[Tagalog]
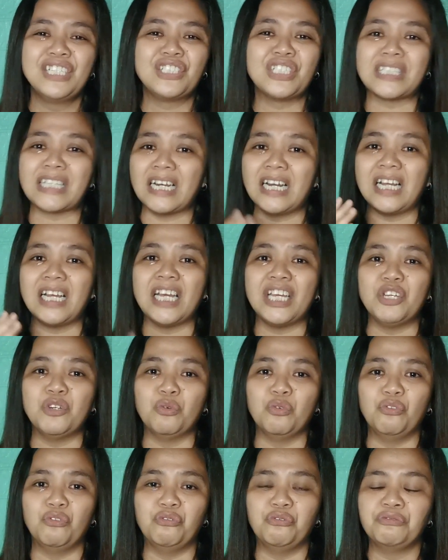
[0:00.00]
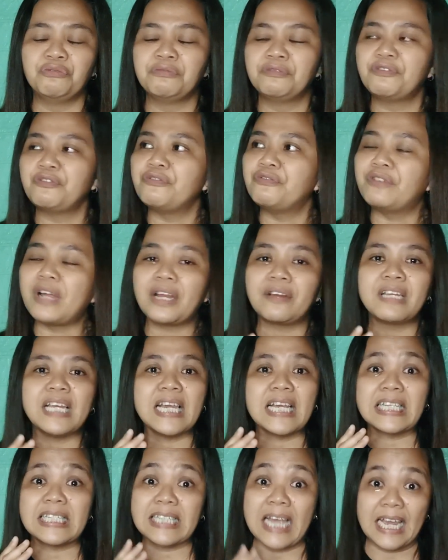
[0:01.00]
siya talaga yung
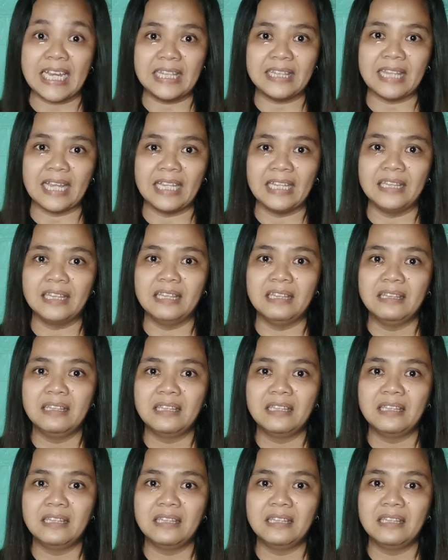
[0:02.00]
very excited